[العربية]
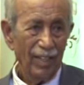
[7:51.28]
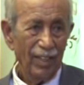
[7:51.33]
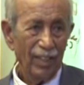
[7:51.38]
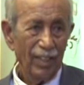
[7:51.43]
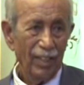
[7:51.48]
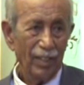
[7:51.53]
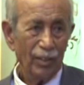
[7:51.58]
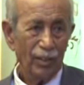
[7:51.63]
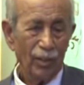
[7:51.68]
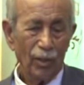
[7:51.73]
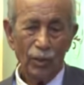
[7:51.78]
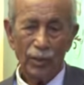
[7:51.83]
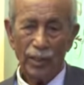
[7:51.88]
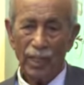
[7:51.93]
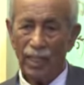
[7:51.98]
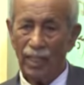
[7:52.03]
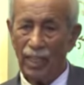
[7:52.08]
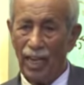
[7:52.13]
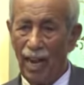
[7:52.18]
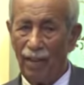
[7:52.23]
آه، شلون
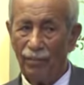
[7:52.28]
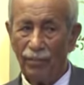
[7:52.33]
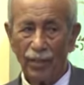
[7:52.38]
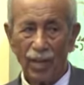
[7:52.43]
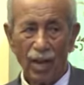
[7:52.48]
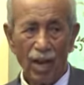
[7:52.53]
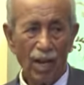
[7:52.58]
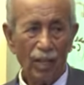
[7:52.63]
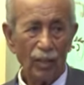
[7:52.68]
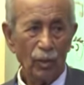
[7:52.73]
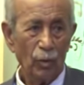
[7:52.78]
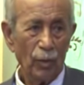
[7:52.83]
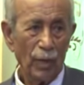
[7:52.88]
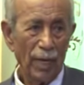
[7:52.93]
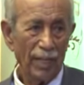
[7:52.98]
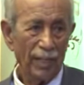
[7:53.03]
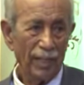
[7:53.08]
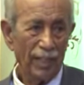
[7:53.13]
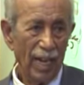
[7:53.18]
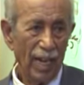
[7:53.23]
لافراد
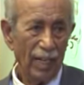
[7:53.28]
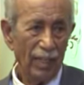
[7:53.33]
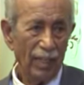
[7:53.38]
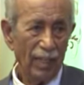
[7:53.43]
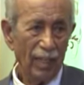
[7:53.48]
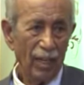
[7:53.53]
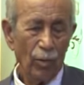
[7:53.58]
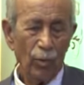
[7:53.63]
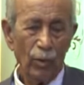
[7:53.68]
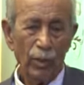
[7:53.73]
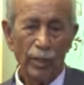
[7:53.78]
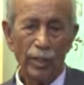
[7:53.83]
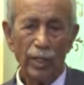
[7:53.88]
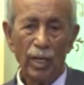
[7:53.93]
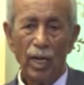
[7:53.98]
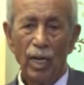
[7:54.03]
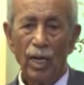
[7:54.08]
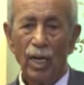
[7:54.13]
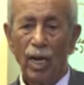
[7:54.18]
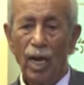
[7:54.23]
وغير ذلك او اللي
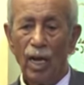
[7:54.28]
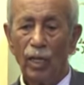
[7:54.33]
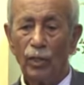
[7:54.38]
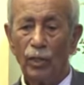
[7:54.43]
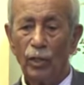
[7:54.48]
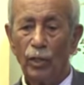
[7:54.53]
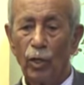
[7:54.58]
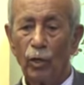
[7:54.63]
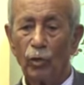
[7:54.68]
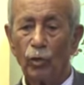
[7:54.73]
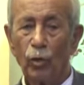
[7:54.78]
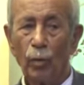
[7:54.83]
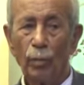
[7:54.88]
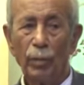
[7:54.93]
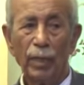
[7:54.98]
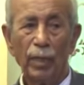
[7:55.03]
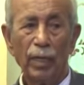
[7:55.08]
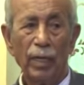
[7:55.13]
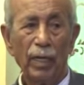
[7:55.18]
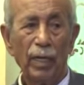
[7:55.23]
اللي يكتب
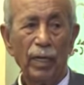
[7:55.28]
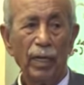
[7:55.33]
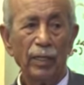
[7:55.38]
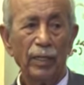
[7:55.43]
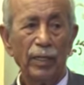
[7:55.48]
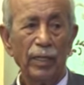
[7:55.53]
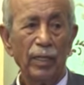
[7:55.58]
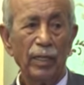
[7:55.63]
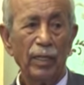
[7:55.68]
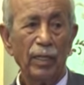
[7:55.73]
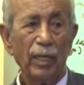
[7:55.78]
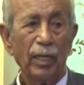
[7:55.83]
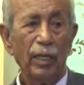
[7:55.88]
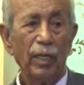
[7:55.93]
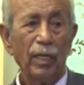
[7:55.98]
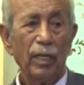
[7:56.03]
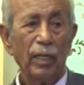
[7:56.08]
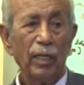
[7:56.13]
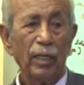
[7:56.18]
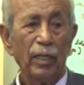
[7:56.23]
اللي
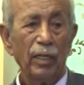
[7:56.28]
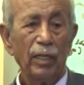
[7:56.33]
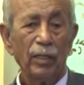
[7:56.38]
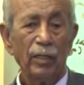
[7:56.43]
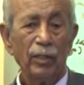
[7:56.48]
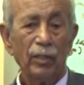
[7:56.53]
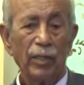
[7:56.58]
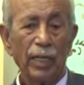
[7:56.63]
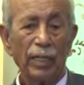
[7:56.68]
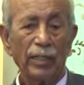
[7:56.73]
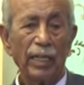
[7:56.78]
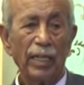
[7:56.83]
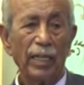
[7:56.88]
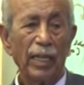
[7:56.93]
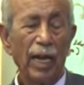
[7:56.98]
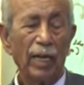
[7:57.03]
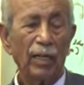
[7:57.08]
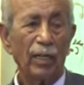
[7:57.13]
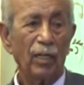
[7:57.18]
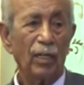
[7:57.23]
يسجل
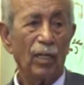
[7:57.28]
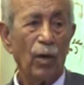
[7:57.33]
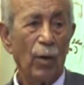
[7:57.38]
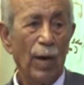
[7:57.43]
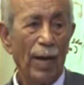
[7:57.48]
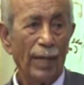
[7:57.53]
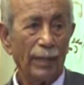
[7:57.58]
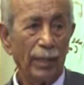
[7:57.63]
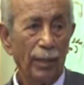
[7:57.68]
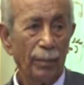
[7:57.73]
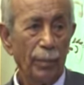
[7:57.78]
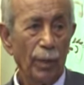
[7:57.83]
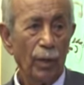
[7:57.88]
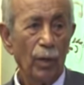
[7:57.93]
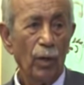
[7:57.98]
حق الرواتب